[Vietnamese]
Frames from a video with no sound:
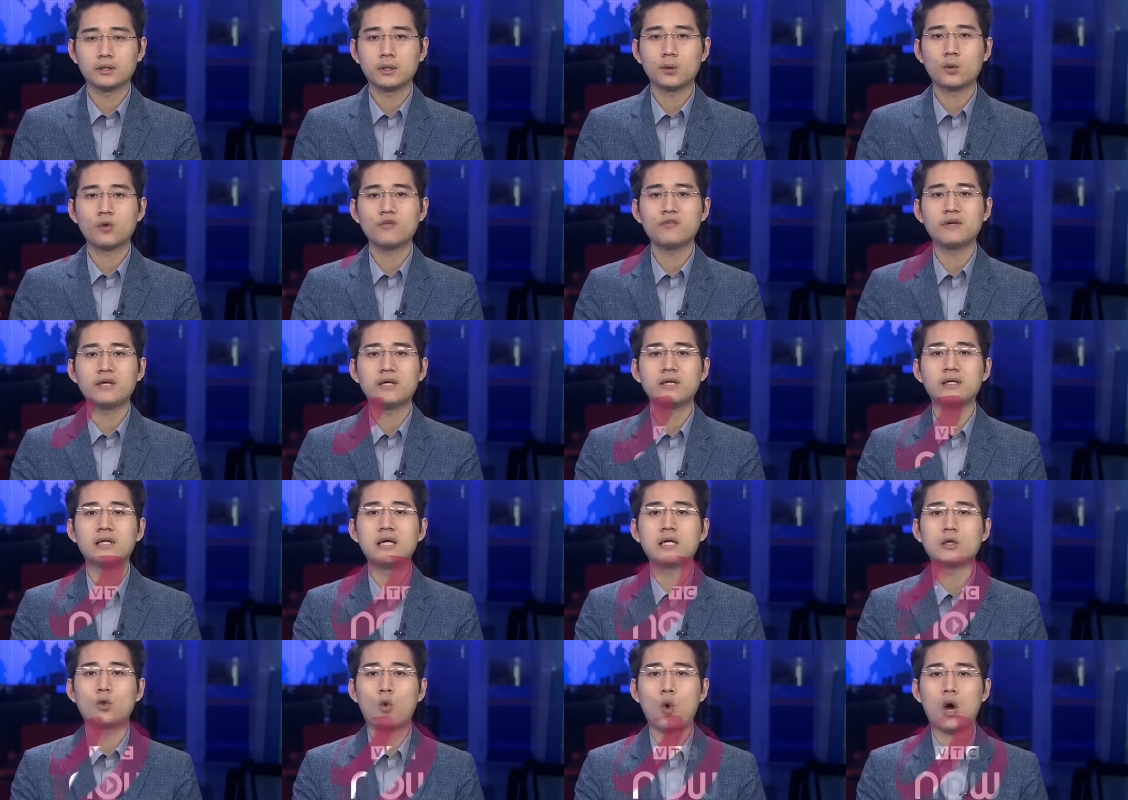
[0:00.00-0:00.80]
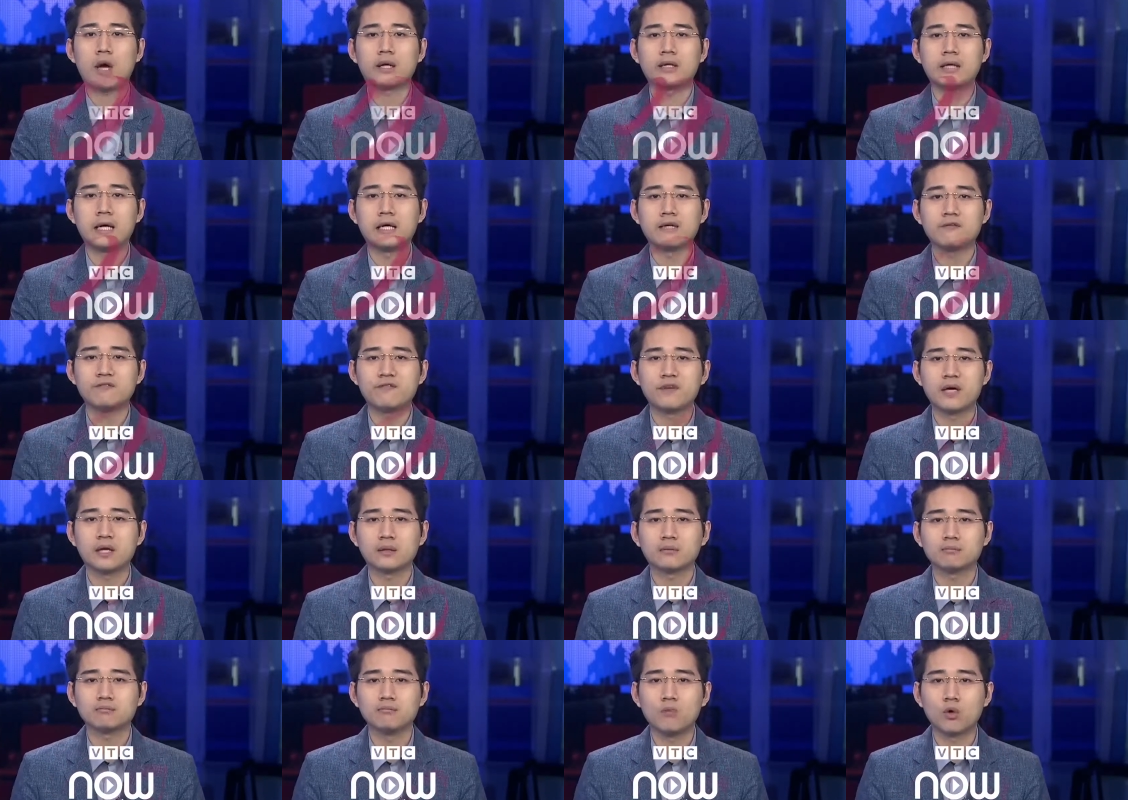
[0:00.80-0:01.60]
Thưa quý vị, liên quan đến
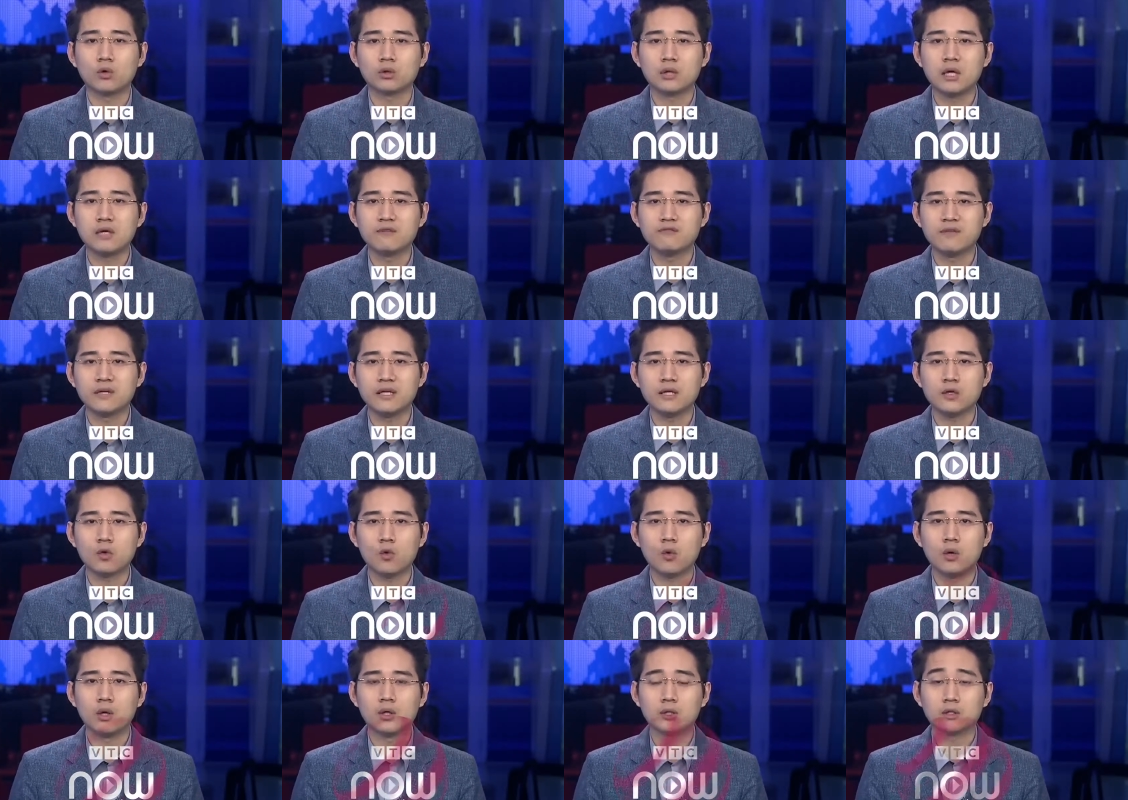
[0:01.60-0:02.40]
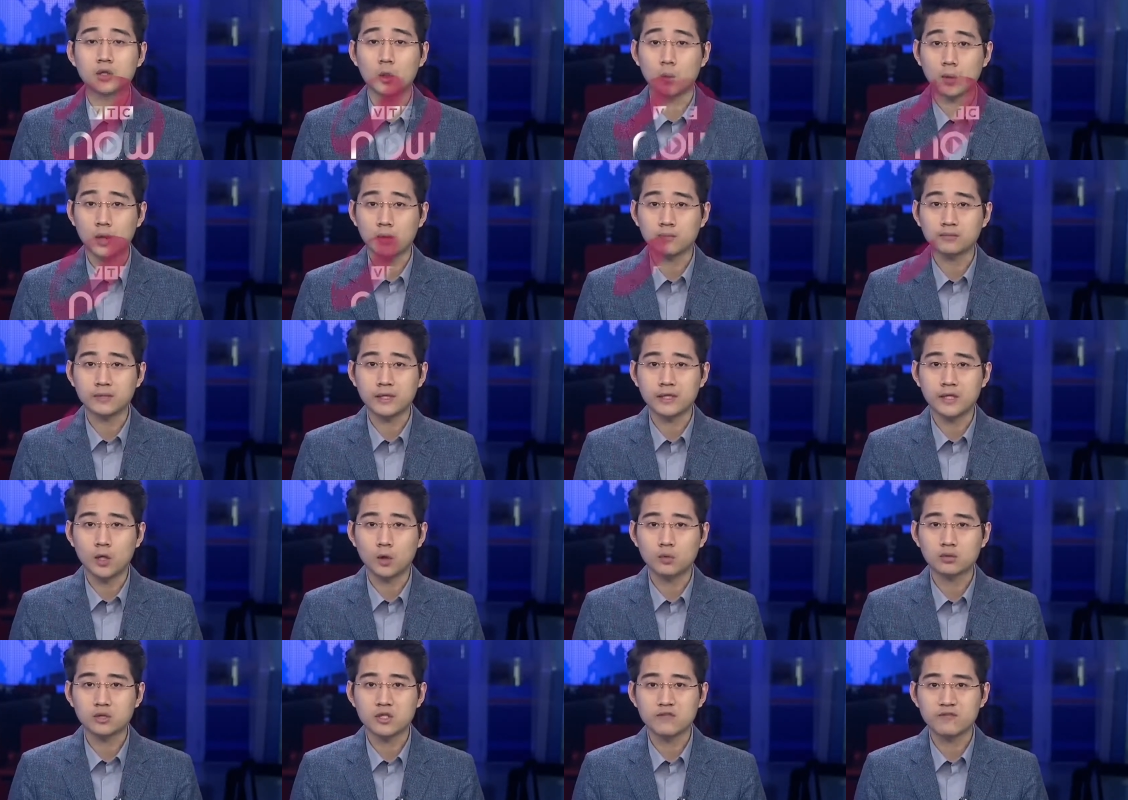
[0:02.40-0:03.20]
việc một đơn vị của Tổng công ty
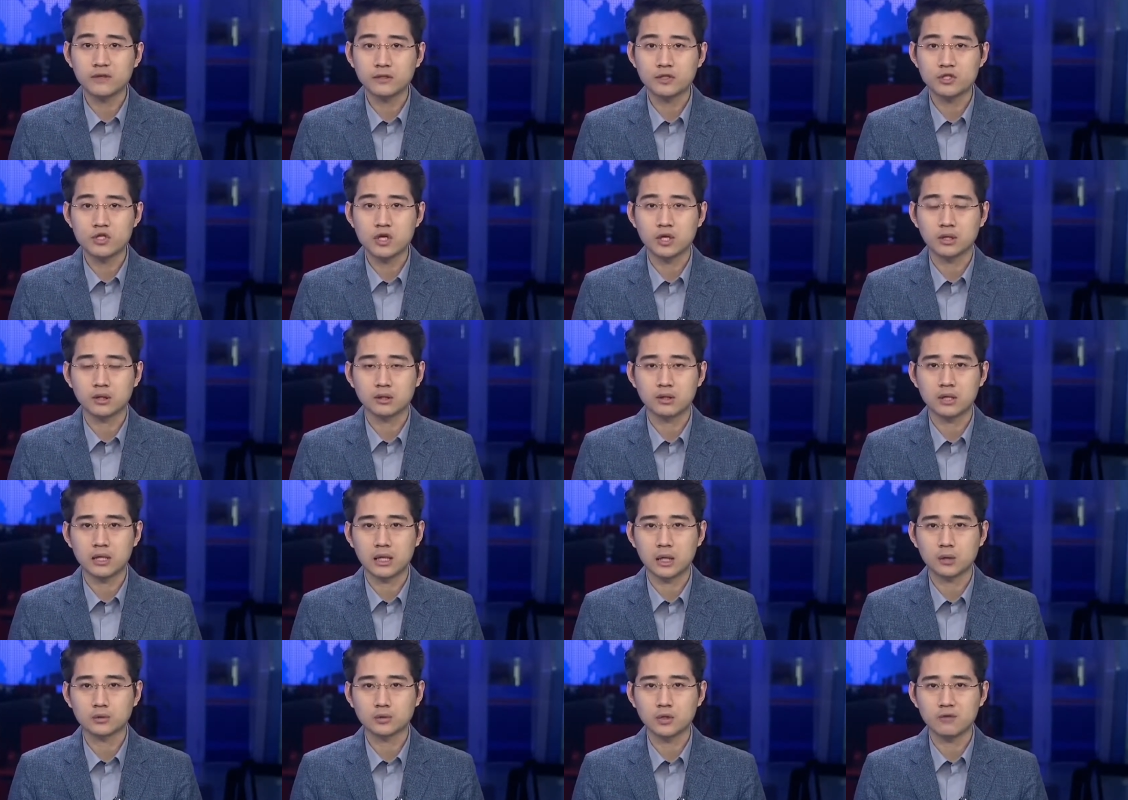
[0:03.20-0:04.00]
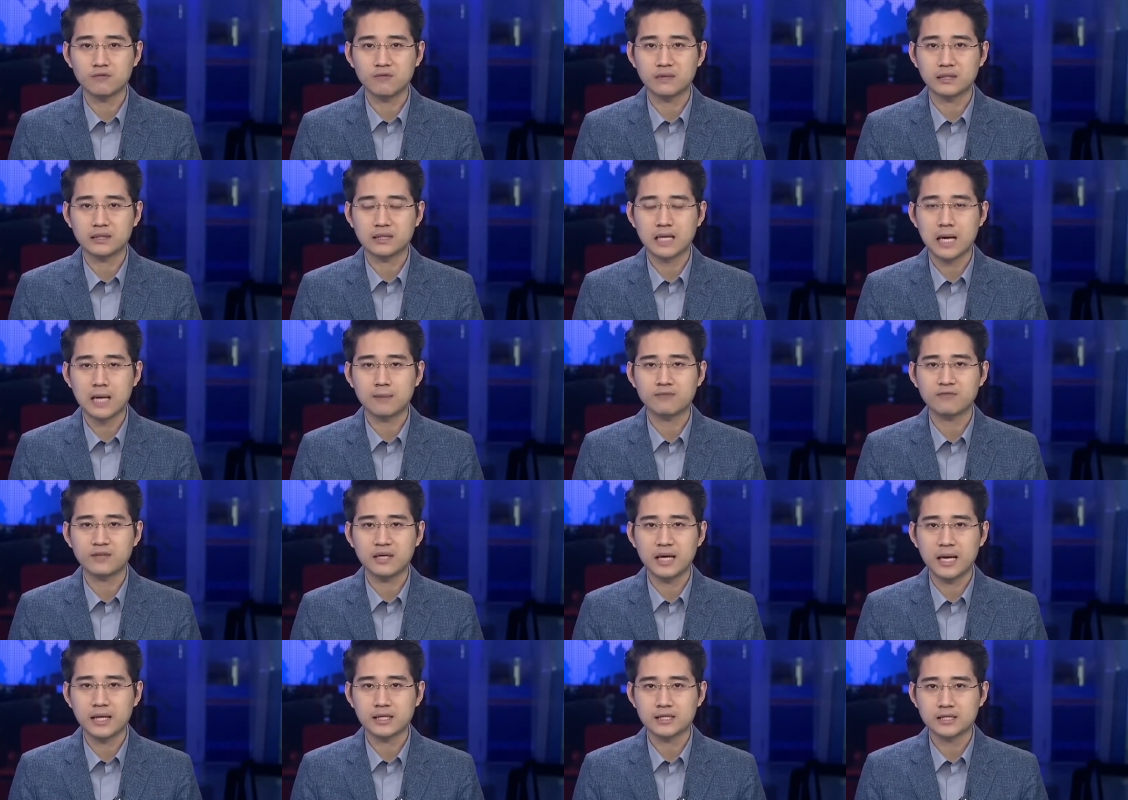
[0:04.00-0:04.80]
Đầu tư Phát triển Đường cao tốc Việt Nam
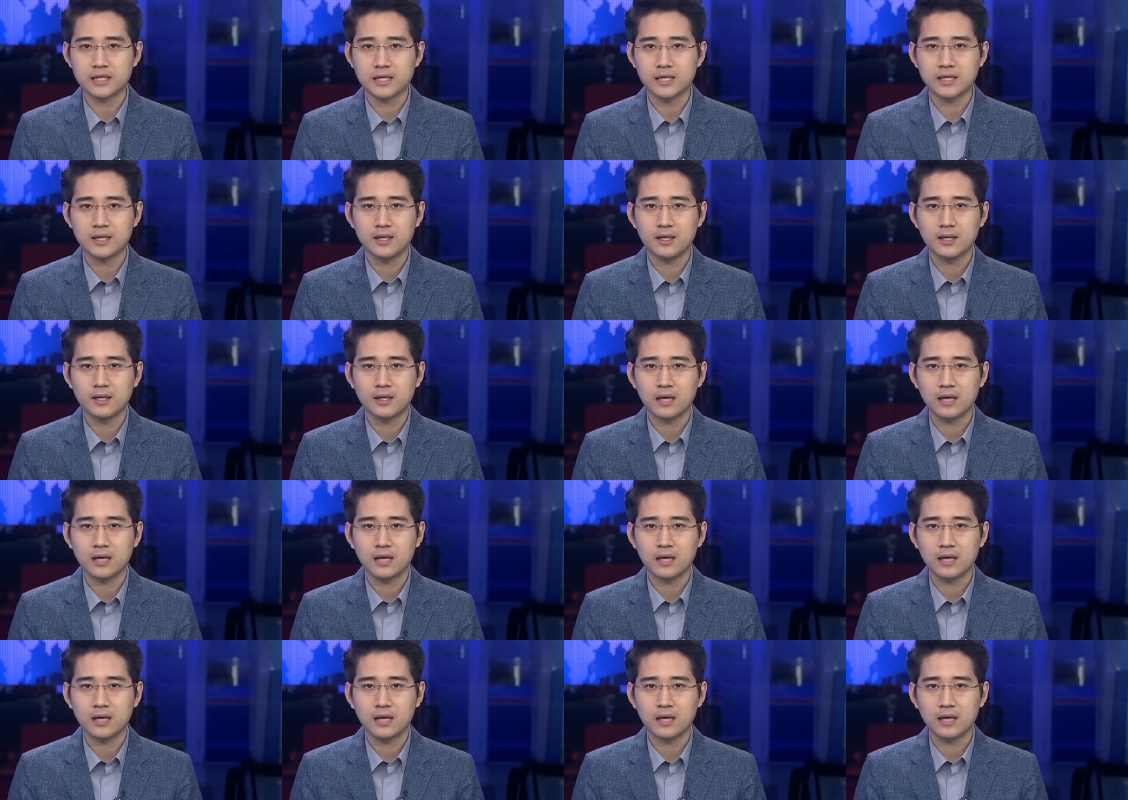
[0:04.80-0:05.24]
VEC